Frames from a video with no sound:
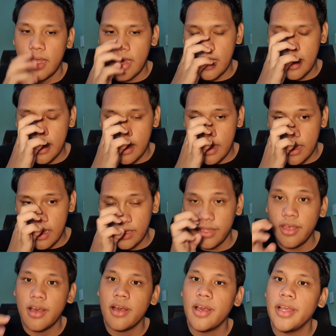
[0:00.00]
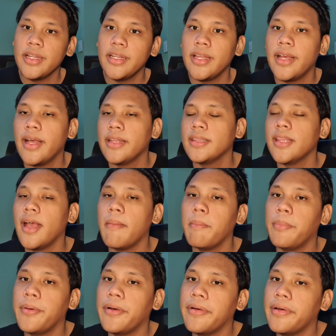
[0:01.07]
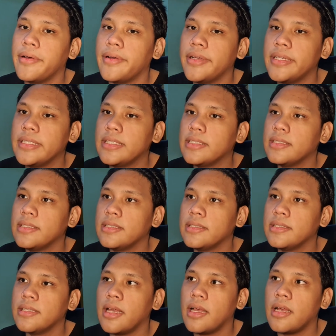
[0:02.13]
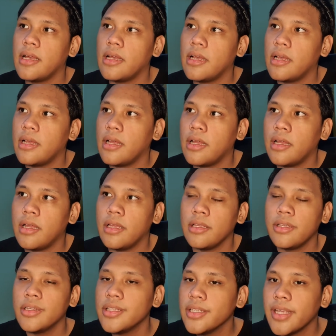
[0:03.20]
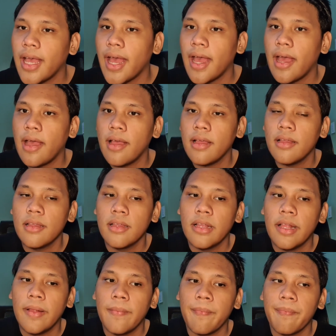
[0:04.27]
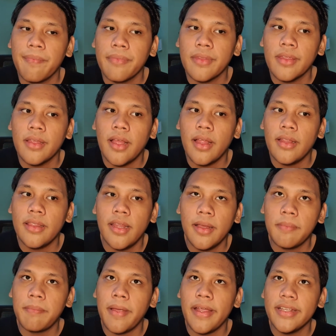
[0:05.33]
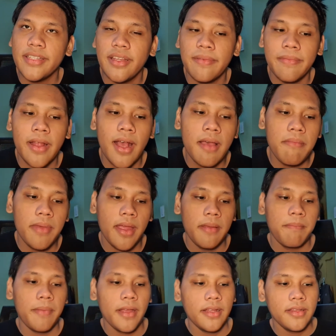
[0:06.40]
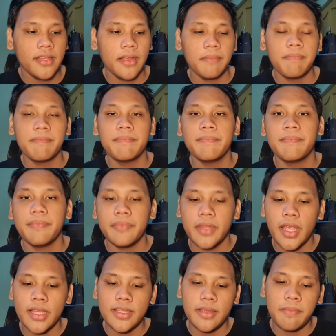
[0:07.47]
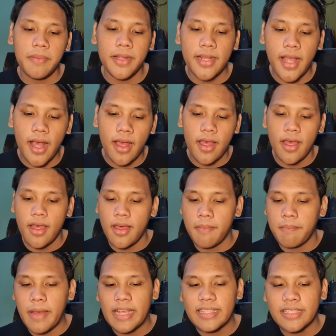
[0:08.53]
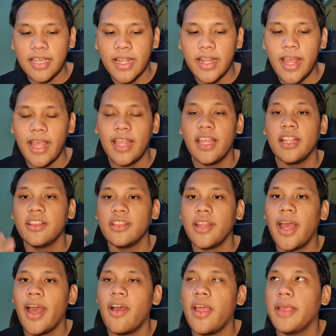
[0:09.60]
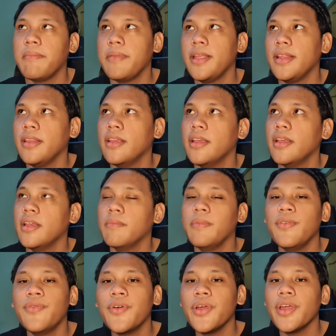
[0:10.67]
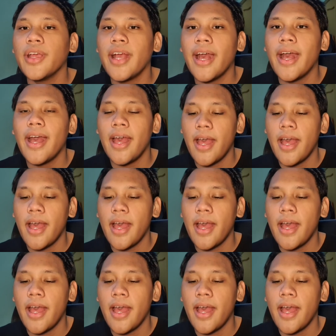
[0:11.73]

Uh, ah, yon Tapos, uh, yun nga, nag-fire na kami. Pag nag, kasi pag nakapas ka na, I mean, before ka